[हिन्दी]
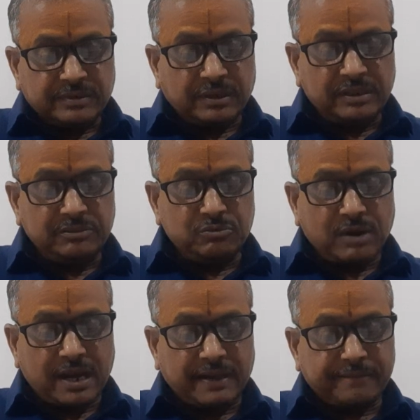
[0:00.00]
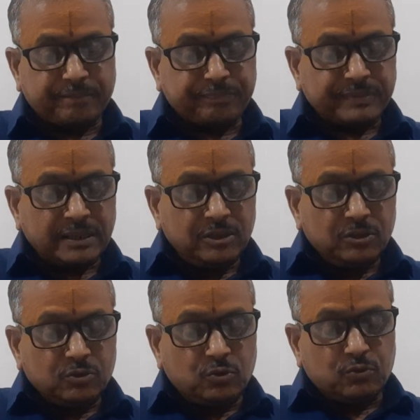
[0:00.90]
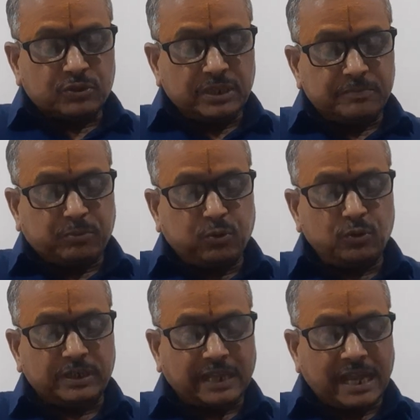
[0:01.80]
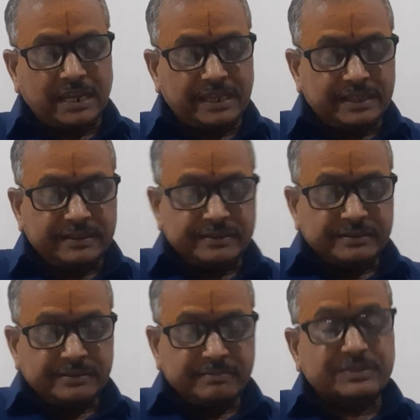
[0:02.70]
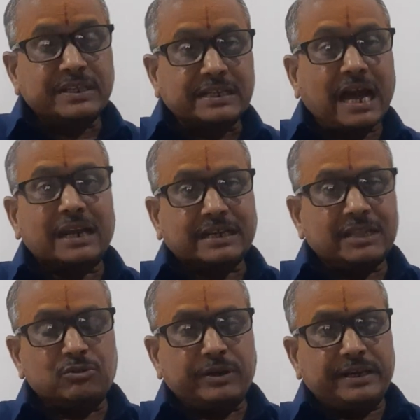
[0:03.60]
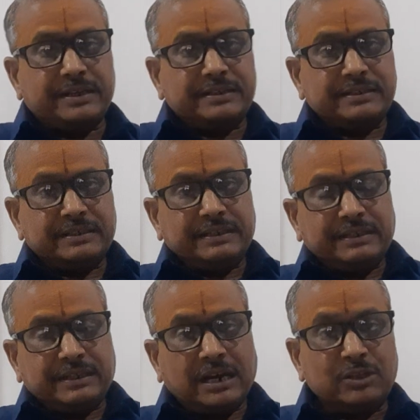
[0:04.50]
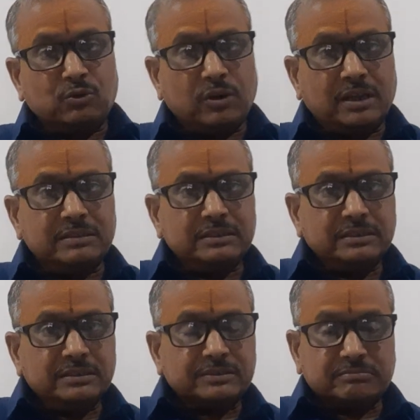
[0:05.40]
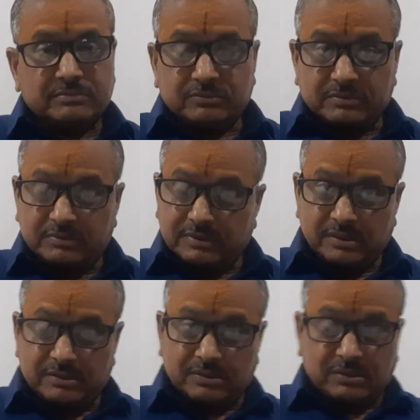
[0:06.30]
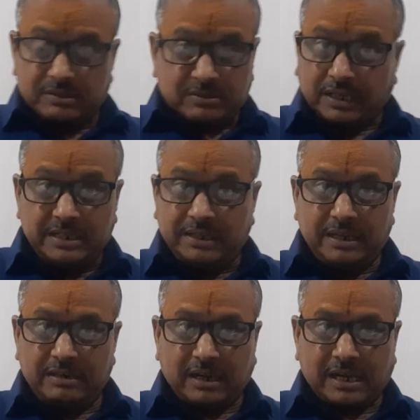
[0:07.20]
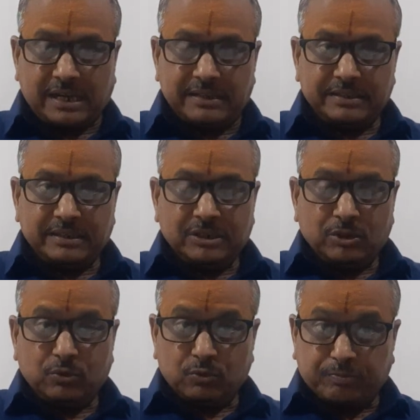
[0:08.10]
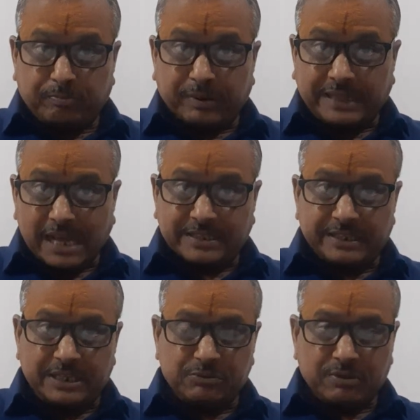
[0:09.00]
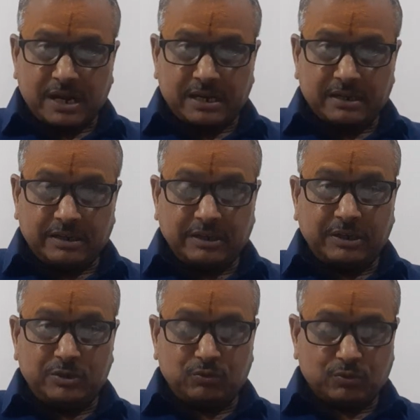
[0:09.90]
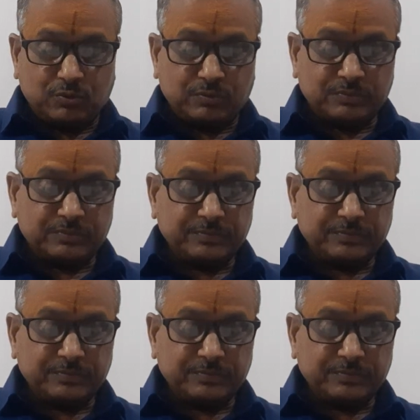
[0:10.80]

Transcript: नहीं हुआ तो उसने फूट डालने सरकार का जो है आंदोलन सही नहीं लगा बर्दाश्त नहीं हुआ अंग्रेज़ों को